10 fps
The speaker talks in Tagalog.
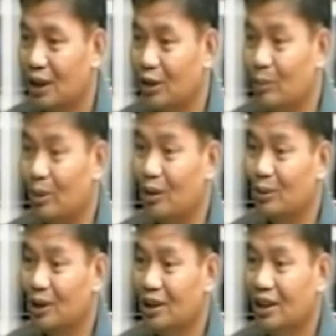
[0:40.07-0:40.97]
ko sa resulta
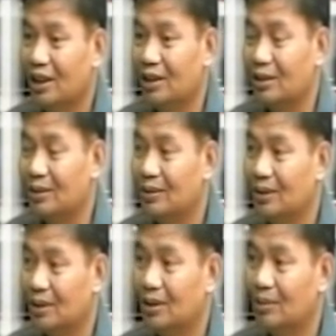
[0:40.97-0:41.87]
asigur na di ila
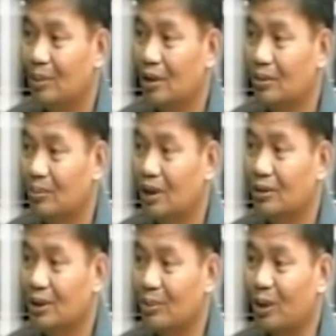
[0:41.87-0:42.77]
qualitative i
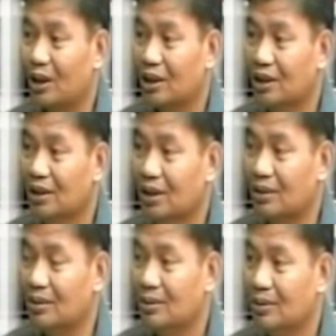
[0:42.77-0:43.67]
quantitative analysis na
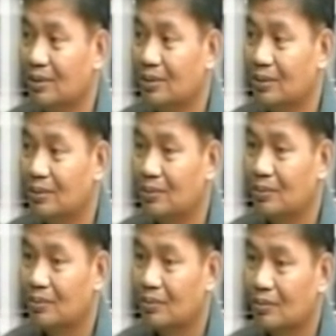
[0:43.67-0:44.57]
di ila mga
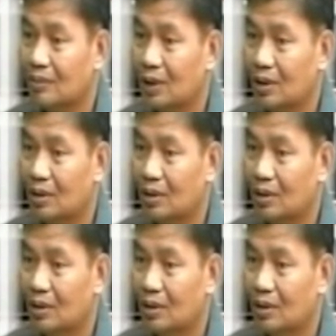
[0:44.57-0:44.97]
chemist na